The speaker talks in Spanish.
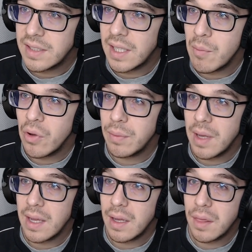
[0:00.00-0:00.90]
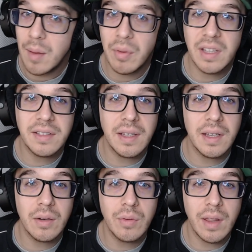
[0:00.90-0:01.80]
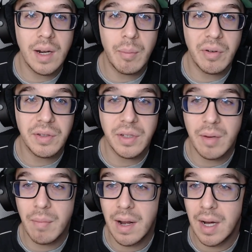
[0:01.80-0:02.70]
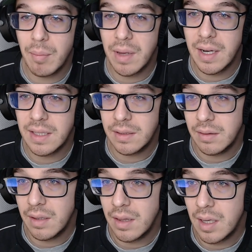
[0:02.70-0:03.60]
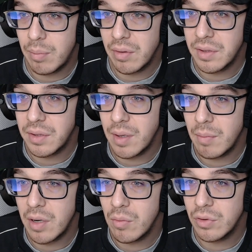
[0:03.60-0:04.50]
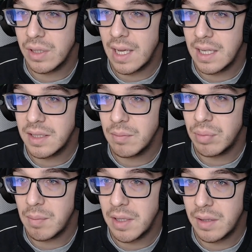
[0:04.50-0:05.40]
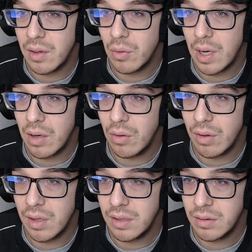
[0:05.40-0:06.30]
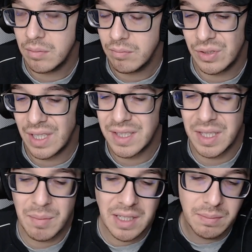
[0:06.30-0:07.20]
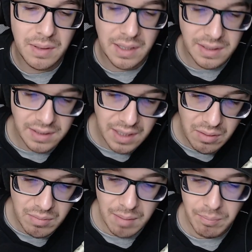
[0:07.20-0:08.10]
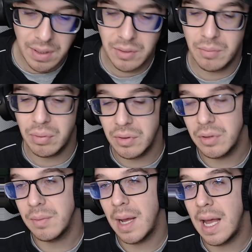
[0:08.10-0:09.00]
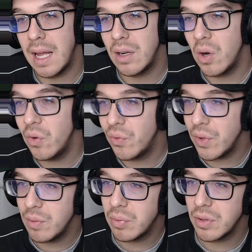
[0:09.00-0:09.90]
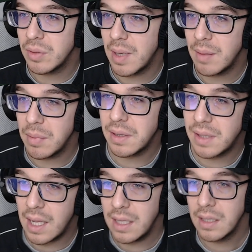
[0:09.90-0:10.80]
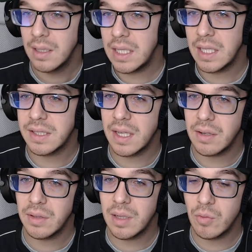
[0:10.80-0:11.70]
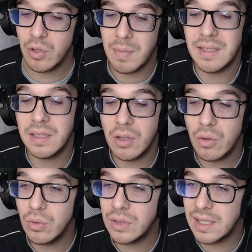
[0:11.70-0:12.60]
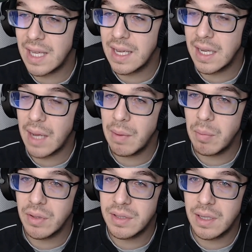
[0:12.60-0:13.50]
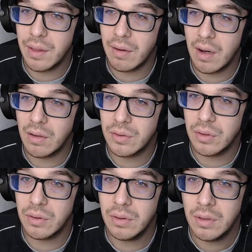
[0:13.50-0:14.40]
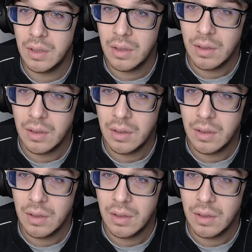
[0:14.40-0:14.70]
este está muy bien, quizá puede ser una de las progresiones más raperas, es de las progresiones menos musicales, simplemente dos acordes con séptimas para que si tengan un aspecto un poquito más low un poquito más ambiental y ya está, no tiene mucho más. Si no os gusta tan grave podéis seleccionarlo todo